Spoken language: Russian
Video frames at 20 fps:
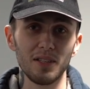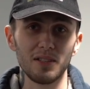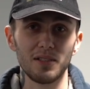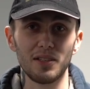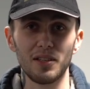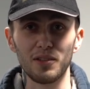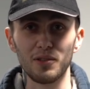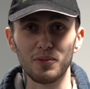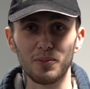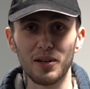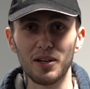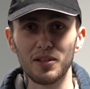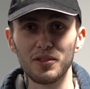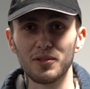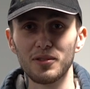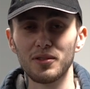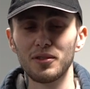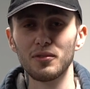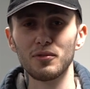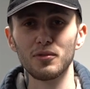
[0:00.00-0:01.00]
Делаю
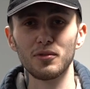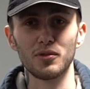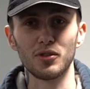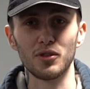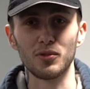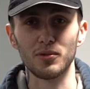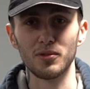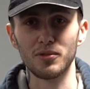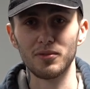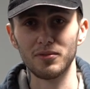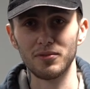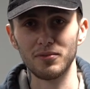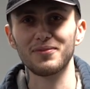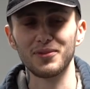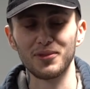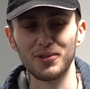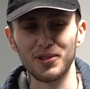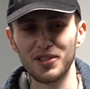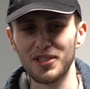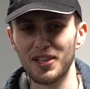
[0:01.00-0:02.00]
практику и учусь.
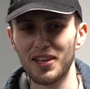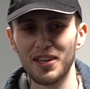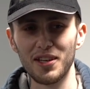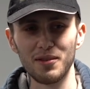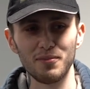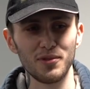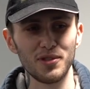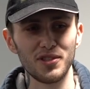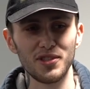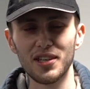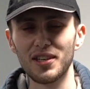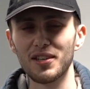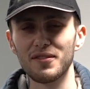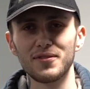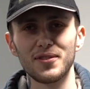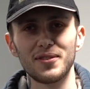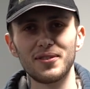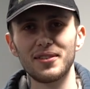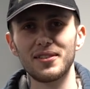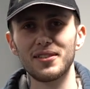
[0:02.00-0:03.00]
Учение, обучение,
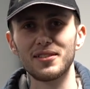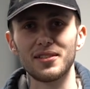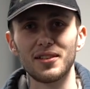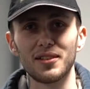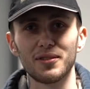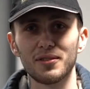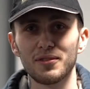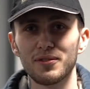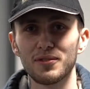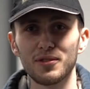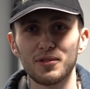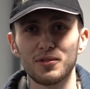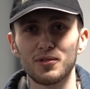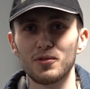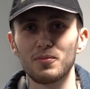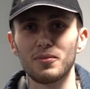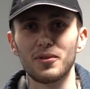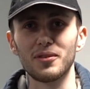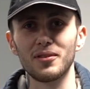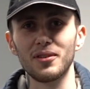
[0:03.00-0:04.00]
все на десятку, все
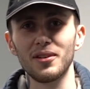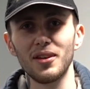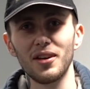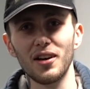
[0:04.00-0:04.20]
супер.